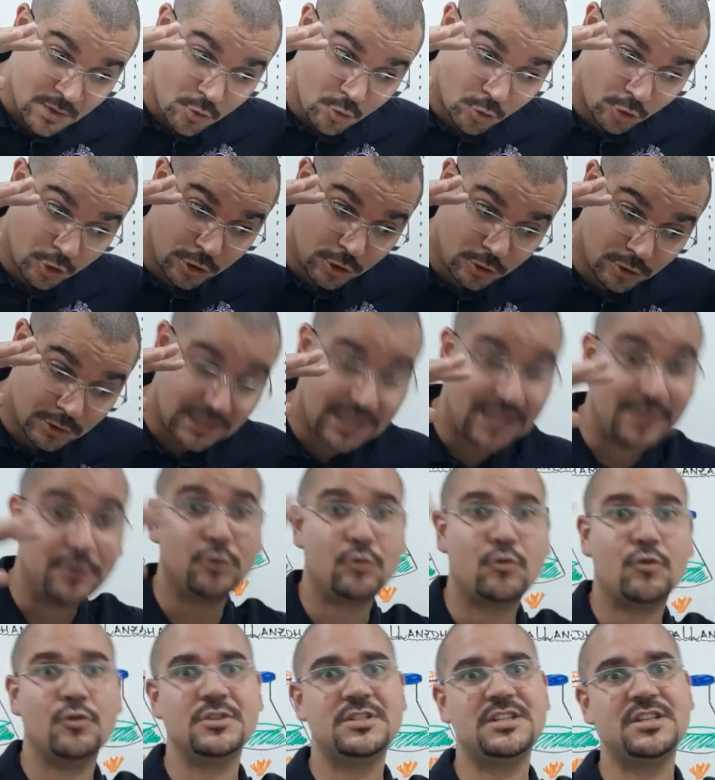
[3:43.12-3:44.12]
olhou lá,
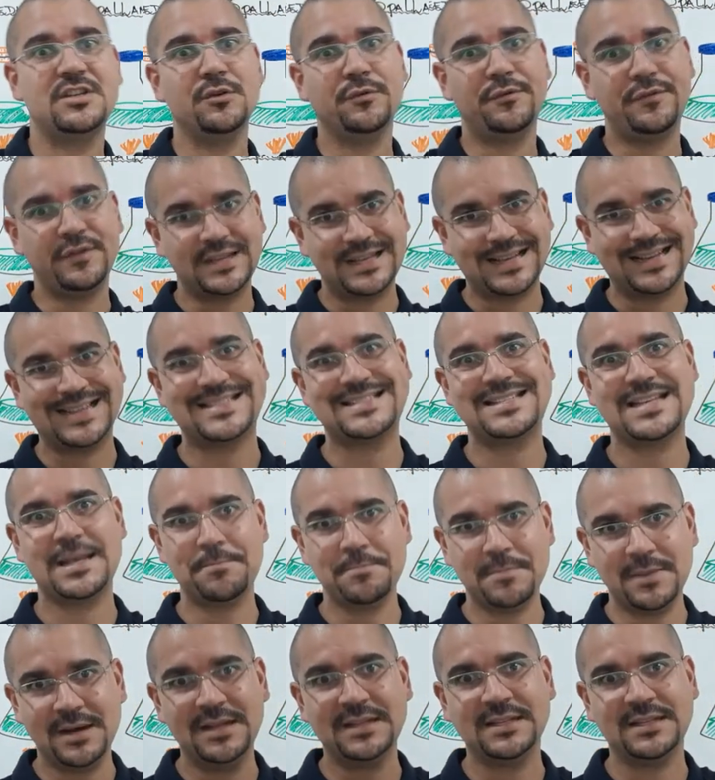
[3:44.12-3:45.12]
não conseguiu ficar
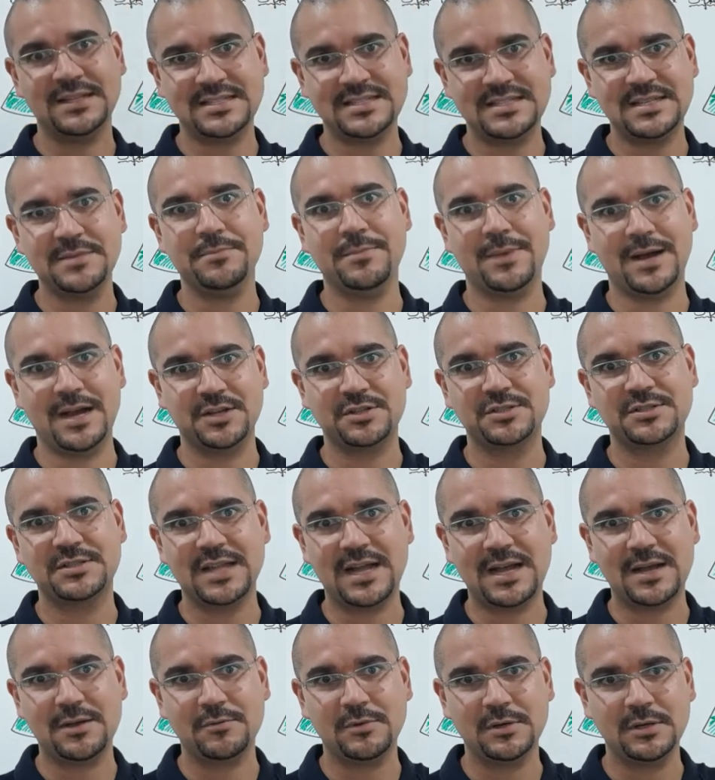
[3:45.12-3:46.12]
semanas embaixo
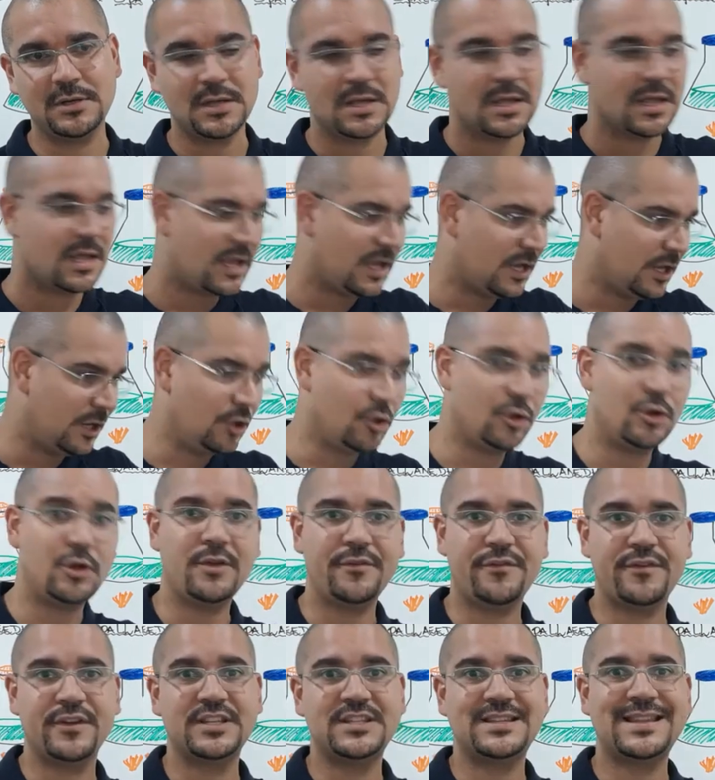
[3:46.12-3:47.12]
d'água. Ele olhou
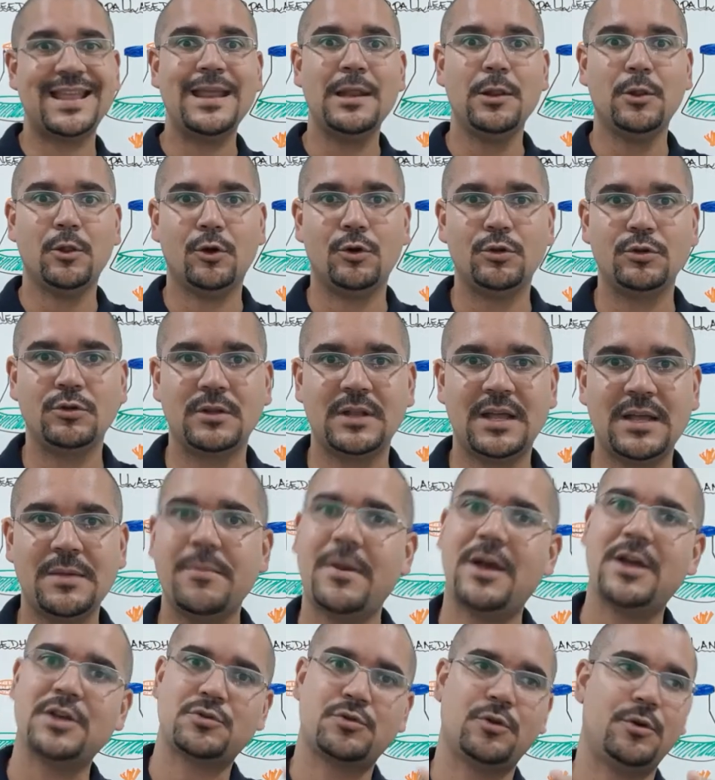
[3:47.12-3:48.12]
e fez: tem lodo lá
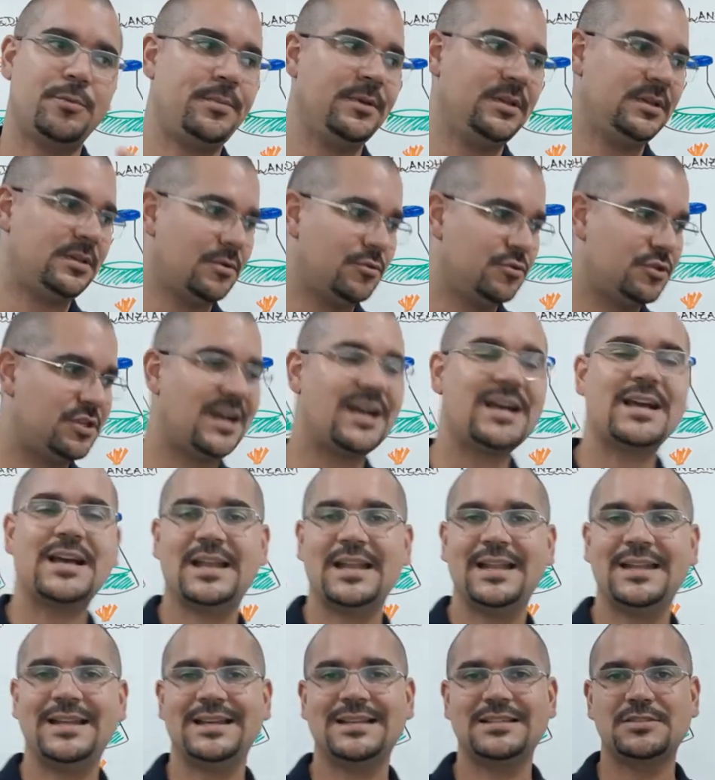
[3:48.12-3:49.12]
embaixo. Opa, então o
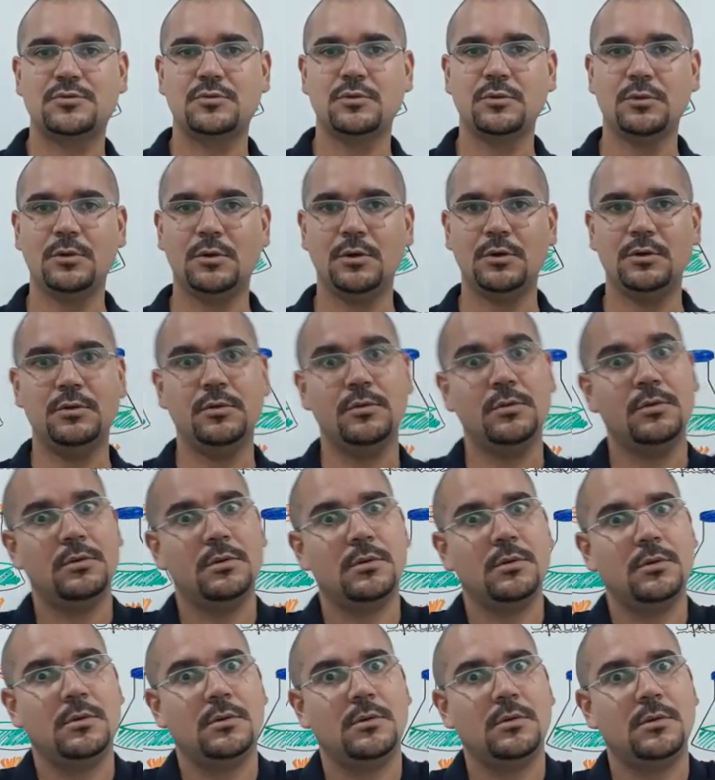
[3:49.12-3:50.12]
jacaré nasce do lodo.
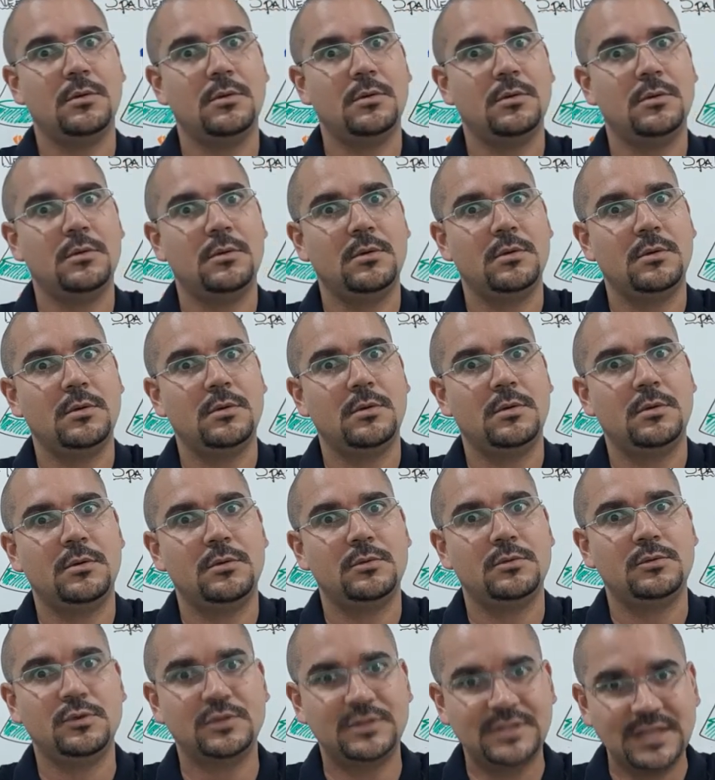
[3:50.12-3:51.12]

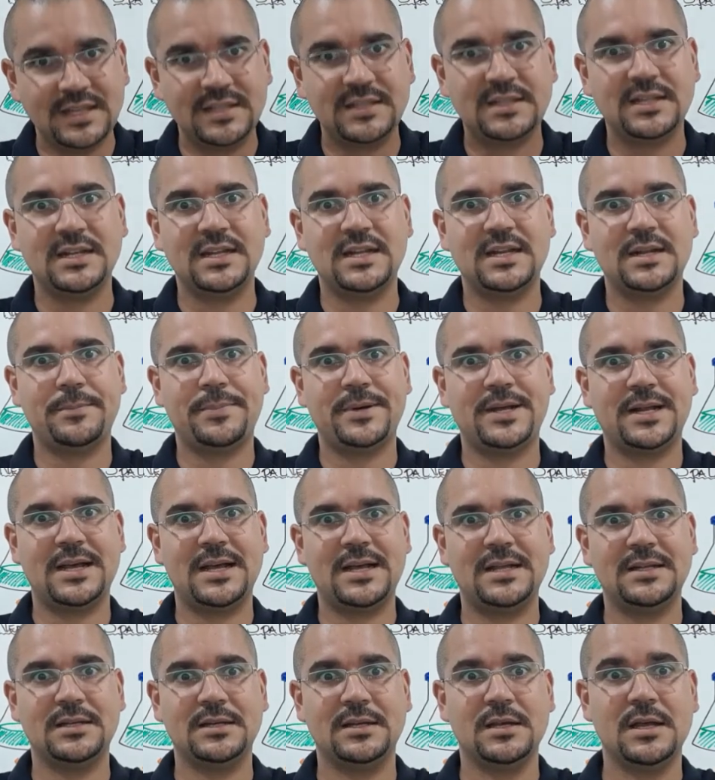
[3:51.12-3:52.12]
Tu tá entendendo a
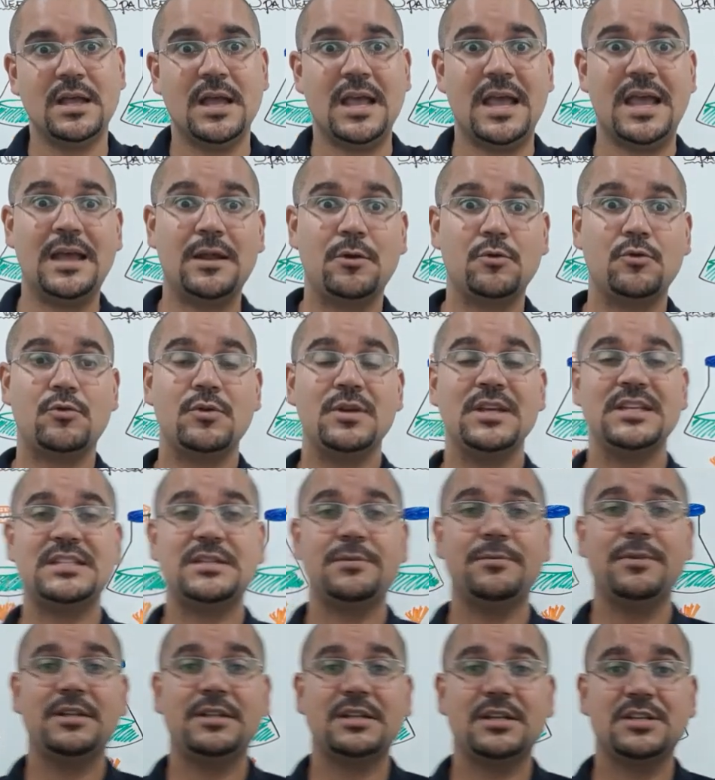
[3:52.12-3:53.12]
parada? Era o
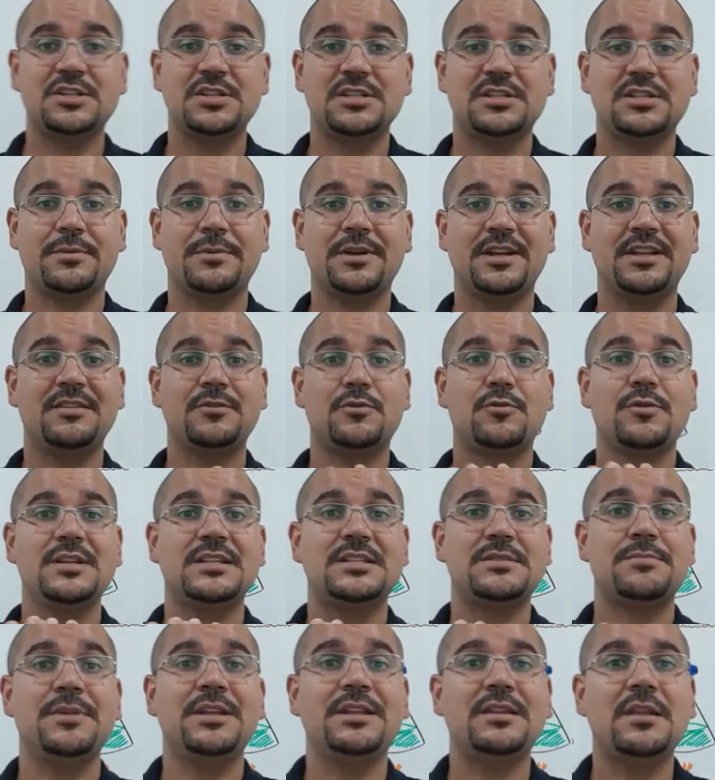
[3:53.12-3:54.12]
conhecimento que a gente chamava de
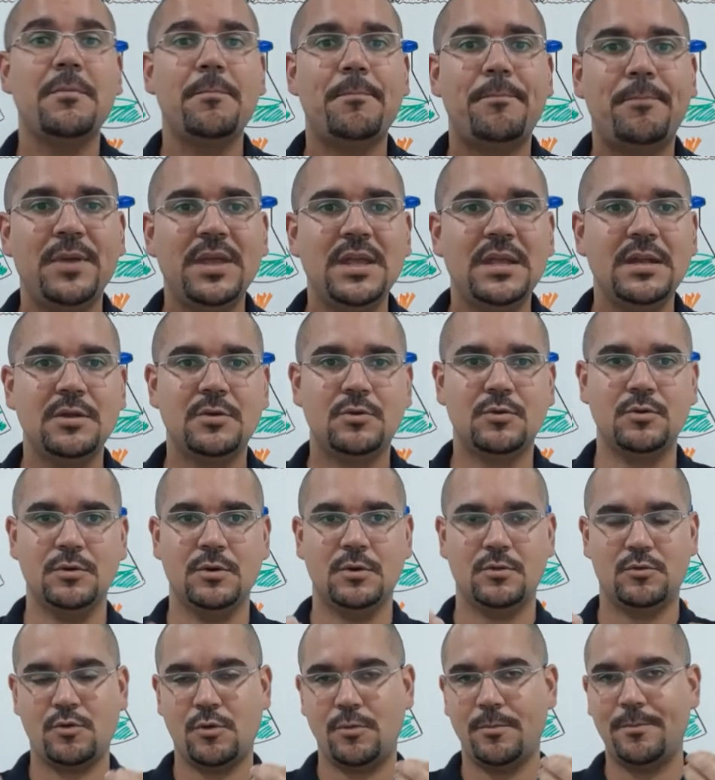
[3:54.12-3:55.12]
conhecimento
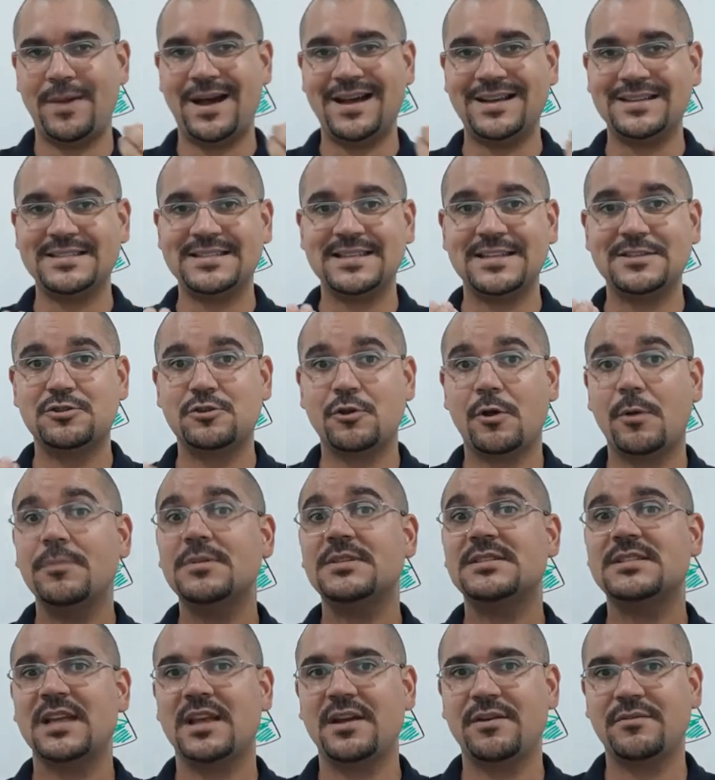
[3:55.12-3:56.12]
empírico, com base nas
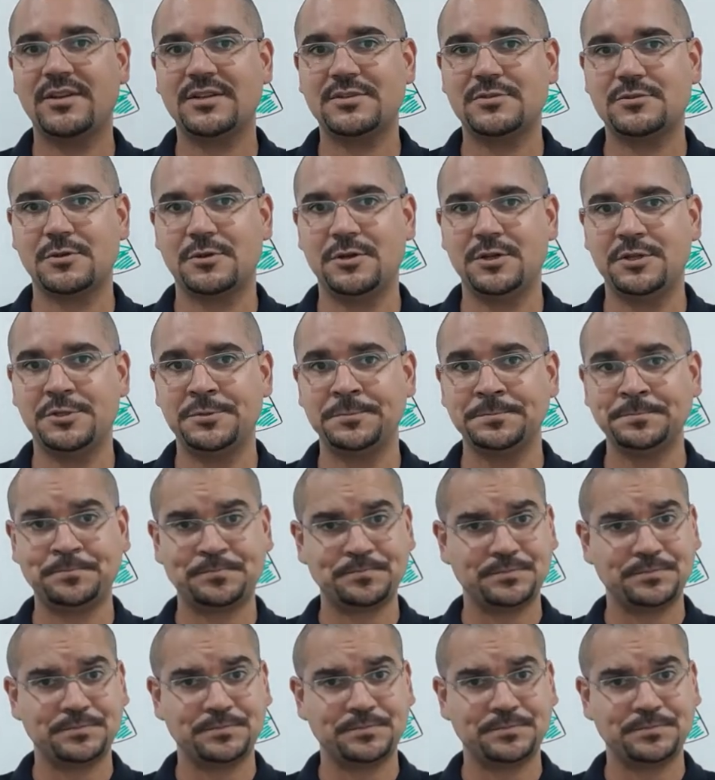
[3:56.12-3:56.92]
observações.